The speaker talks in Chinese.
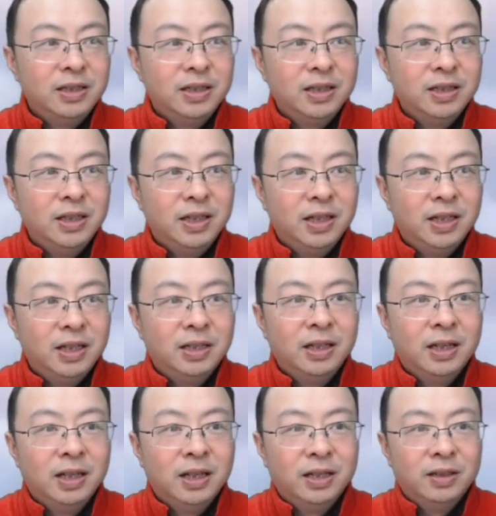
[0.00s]
室一厅，
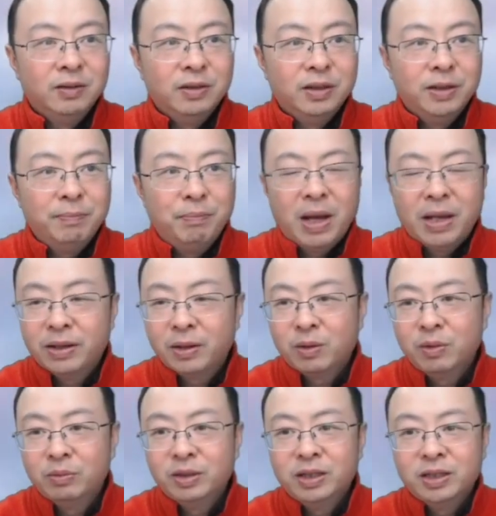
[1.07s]
有一半的
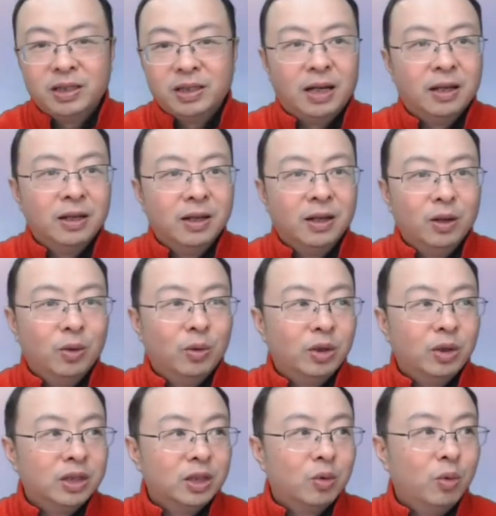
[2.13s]
空地上
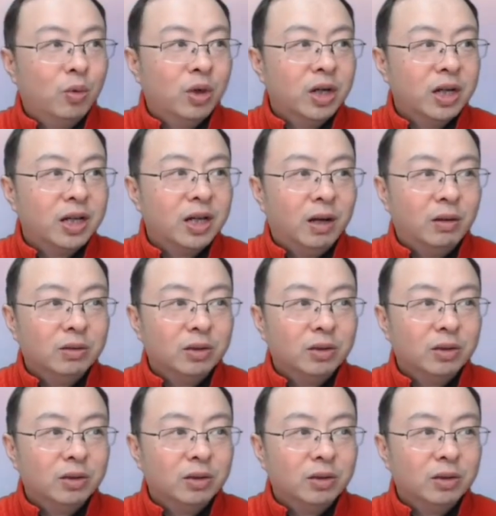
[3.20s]
落着过人高